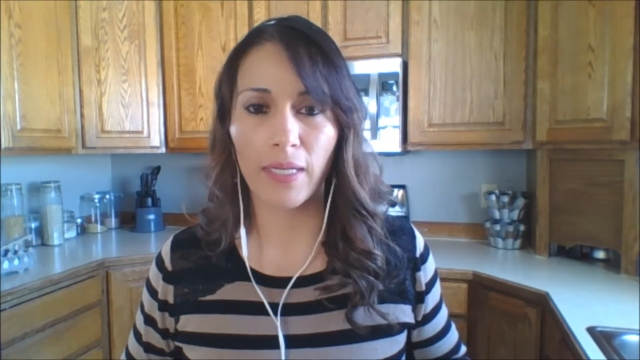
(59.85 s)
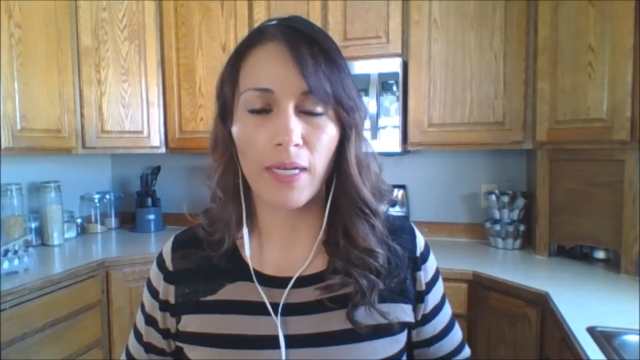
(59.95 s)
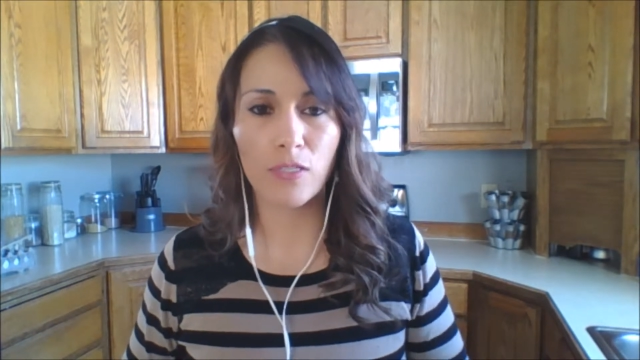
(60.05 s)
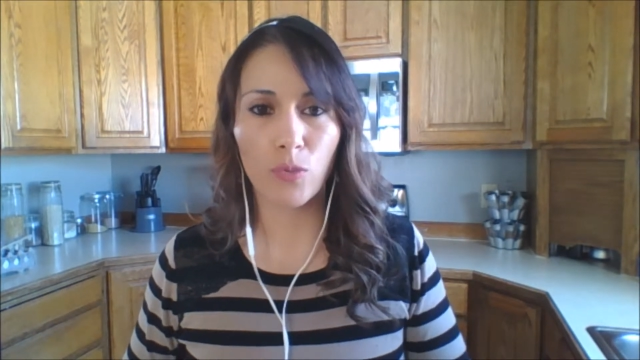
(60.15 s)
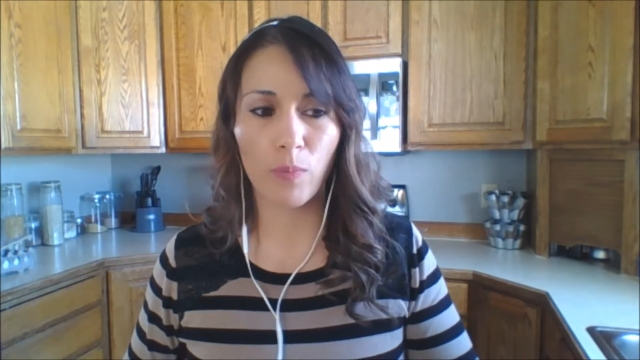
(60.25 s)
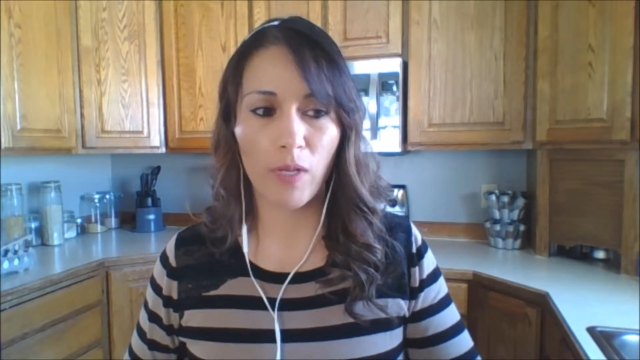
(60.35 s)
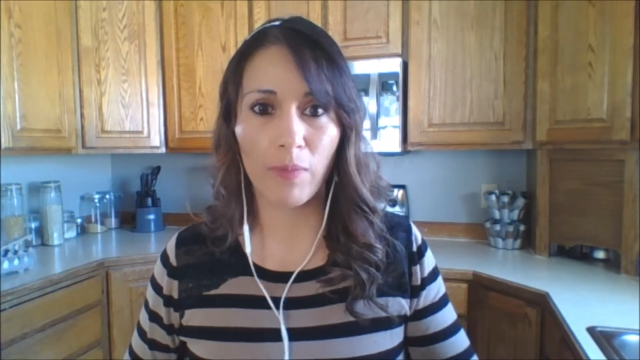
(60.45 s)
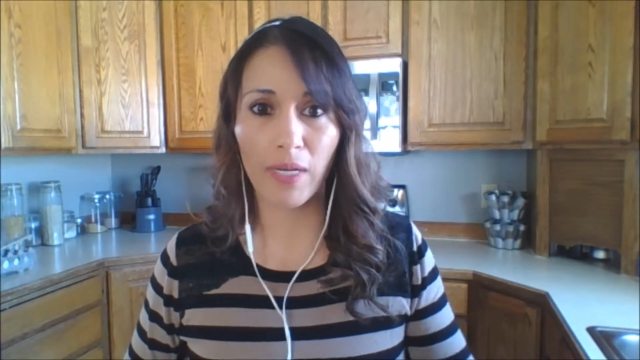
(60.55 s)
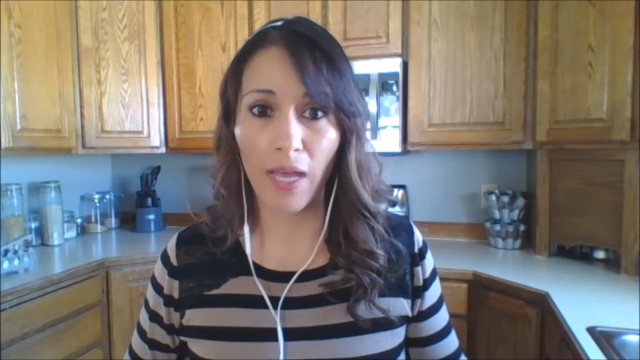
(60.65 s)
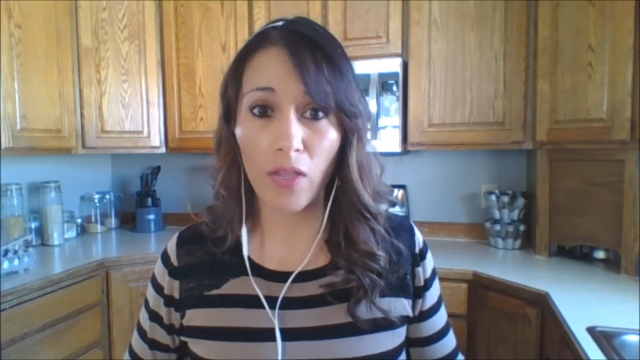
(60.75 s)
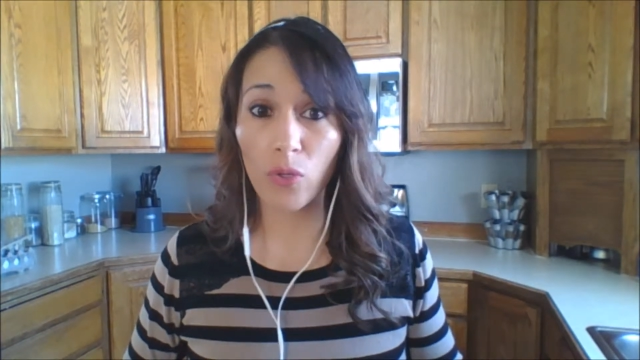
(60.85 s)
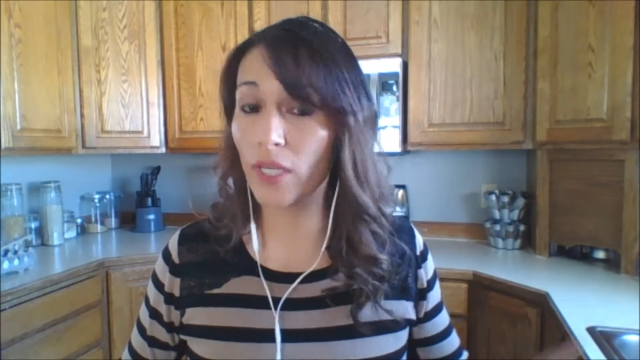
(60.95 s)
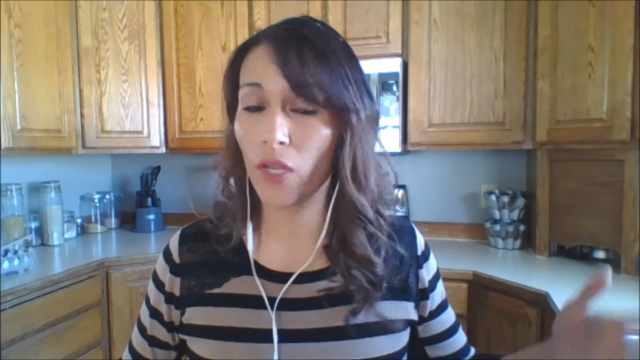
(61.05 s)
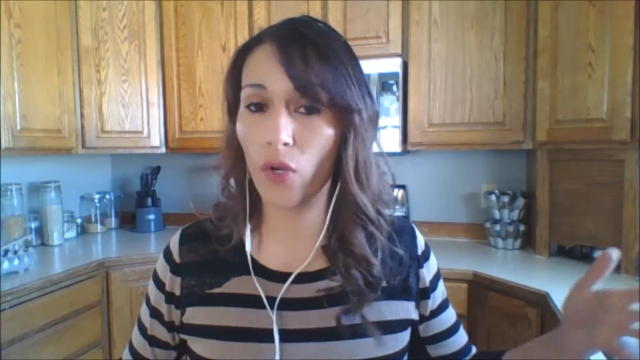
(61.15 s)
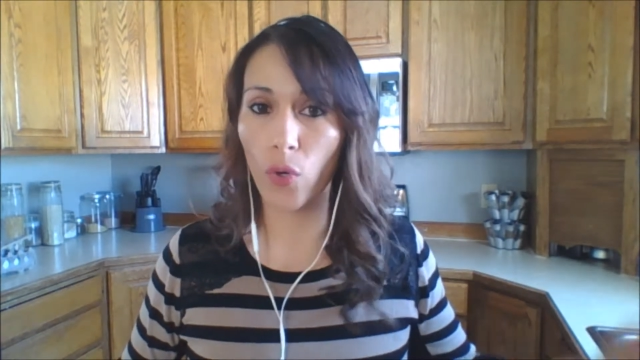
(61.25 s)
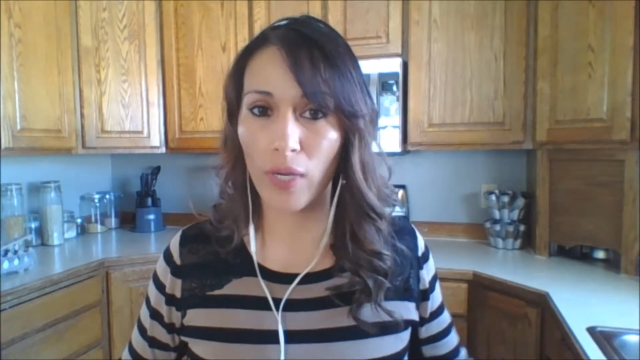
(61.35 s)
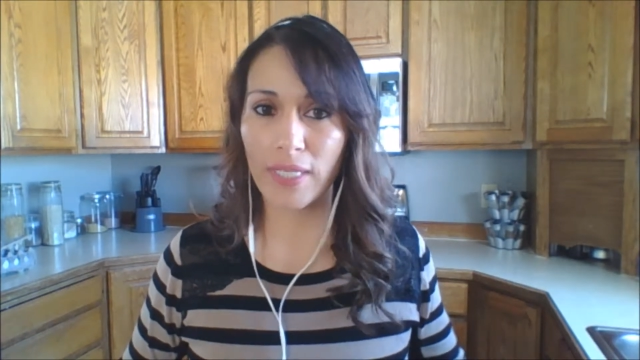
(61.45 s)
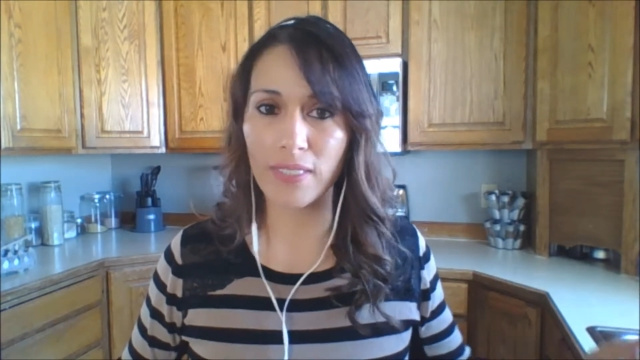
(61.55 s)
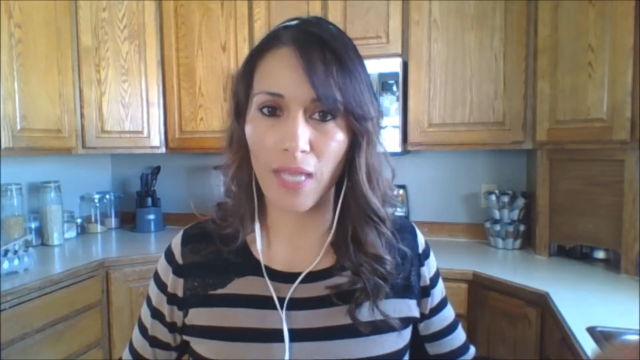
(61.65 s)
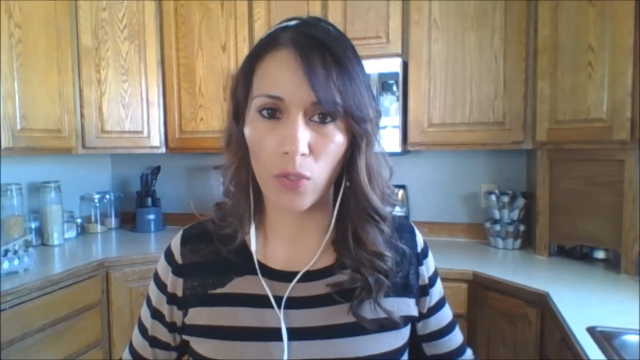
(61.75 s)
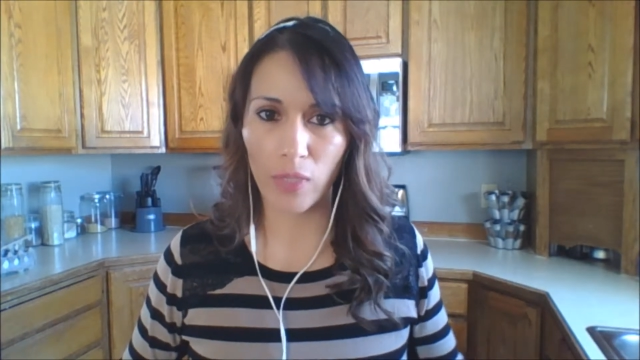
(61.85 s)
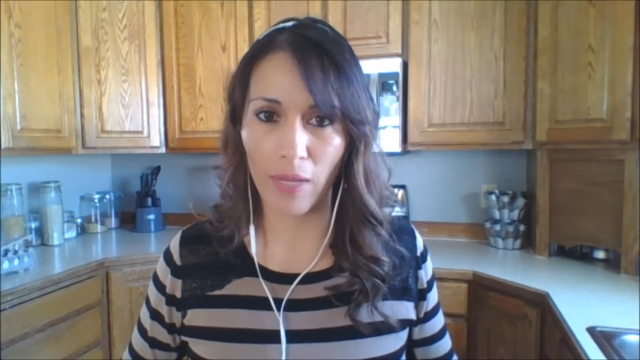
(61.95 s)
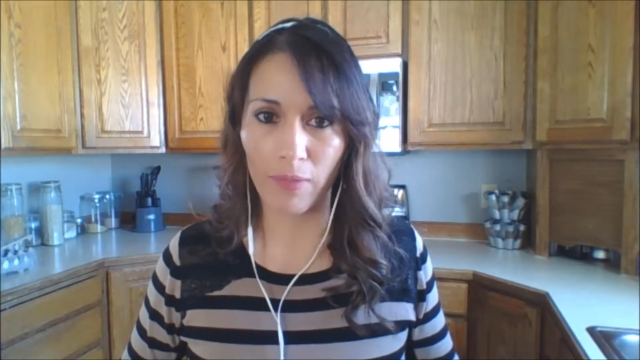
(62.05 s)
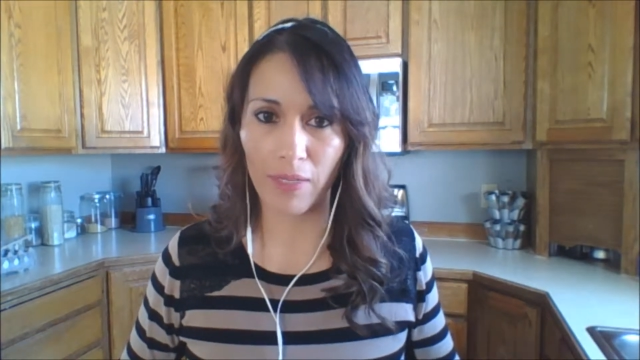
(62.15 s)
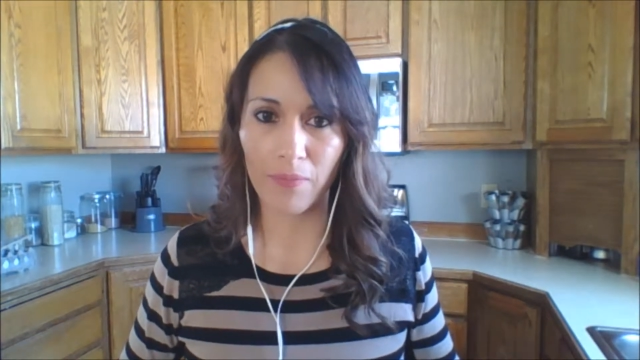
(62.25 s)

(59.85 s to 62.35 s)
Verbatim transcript: en el supermercado que no es saludable.